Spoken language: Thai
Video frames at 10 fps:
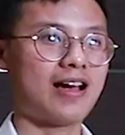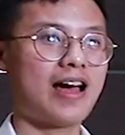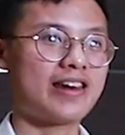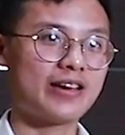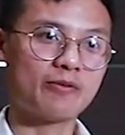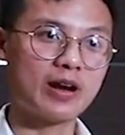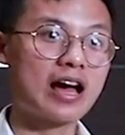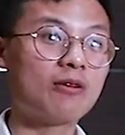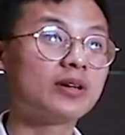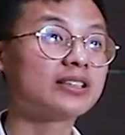อันนี้เวลา
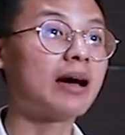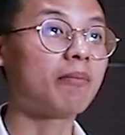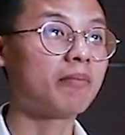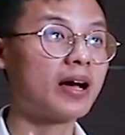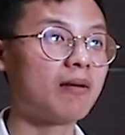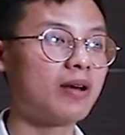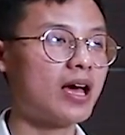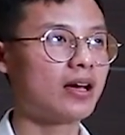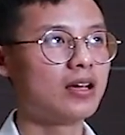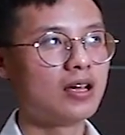เขาเพิ่งจับคำแร
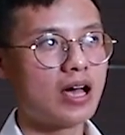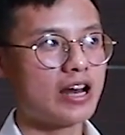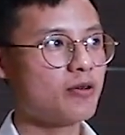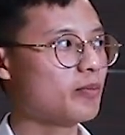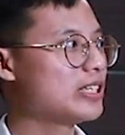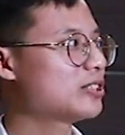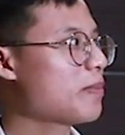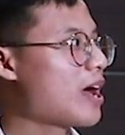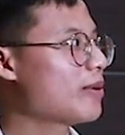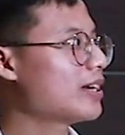ก อันนี้ผมอินส
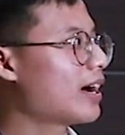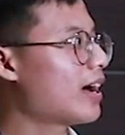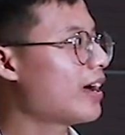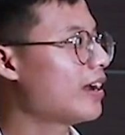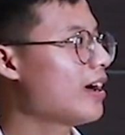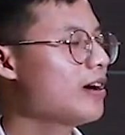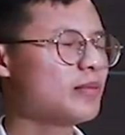ปายมาจากใครนะ